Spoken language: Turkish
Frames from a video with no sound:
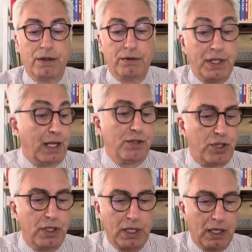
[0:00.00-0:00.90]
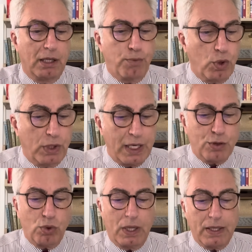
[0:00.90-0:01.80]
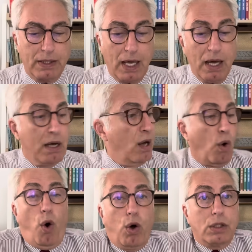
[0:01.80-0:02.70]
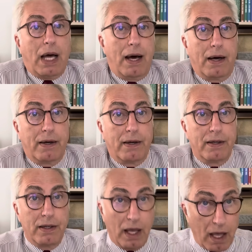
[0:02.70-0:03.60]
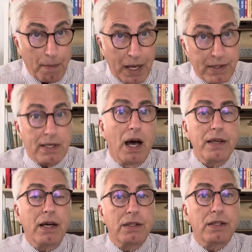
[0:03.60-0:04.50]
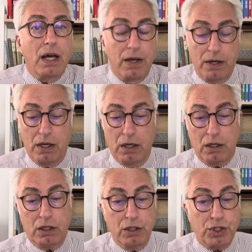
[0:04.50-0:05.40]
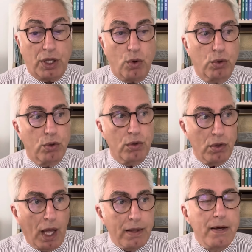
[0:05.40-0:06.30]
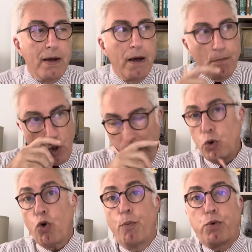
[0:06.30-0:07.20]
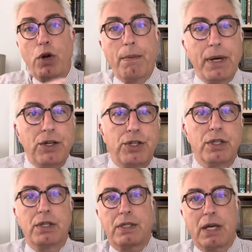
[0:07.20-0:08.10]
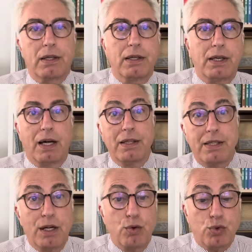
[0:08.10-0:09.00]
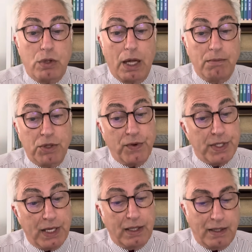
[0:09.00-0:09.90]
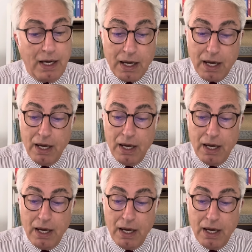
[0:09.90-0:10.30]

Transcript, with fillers: direnişinde ya da protestolarında orada hemen sağ yanında e, Kılıçdaroğlu'nun. hani böyle bir köprüleme işi sanki kendisine üstlenmiş vaziyette